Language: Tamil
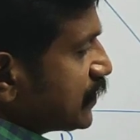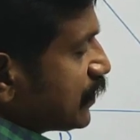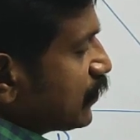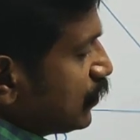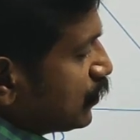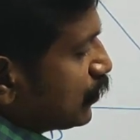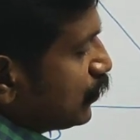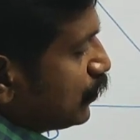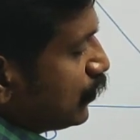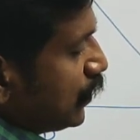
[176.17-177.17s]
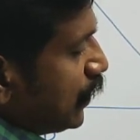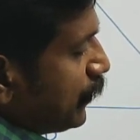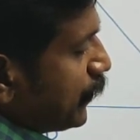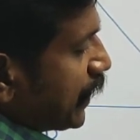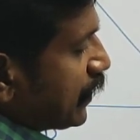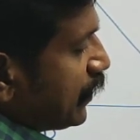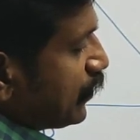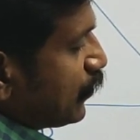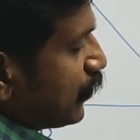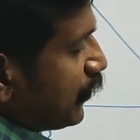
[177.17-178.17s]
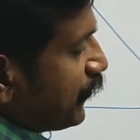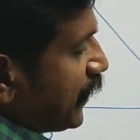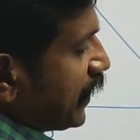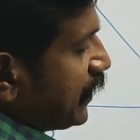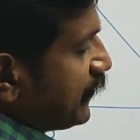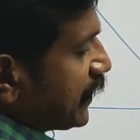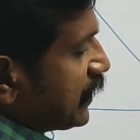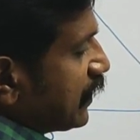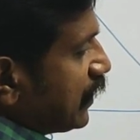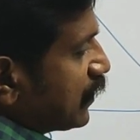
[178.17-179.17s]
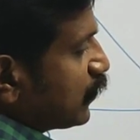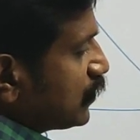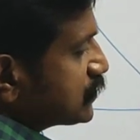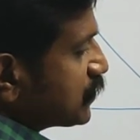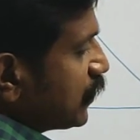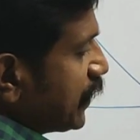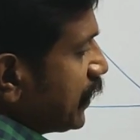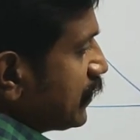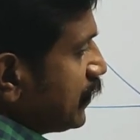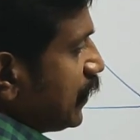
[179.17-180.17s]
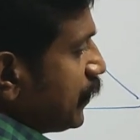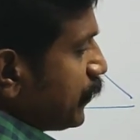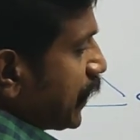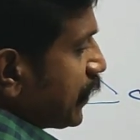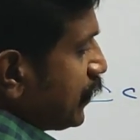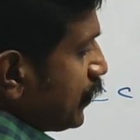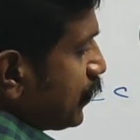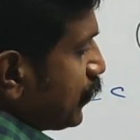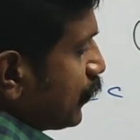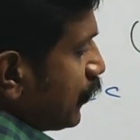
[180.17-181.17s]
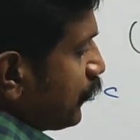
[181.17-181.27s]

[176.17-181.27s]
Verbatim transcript: இஸ் ஈக்குவல் டு ஆஃப் ஏடி வெக்டார் ஹோல் ஸ்கொயர் square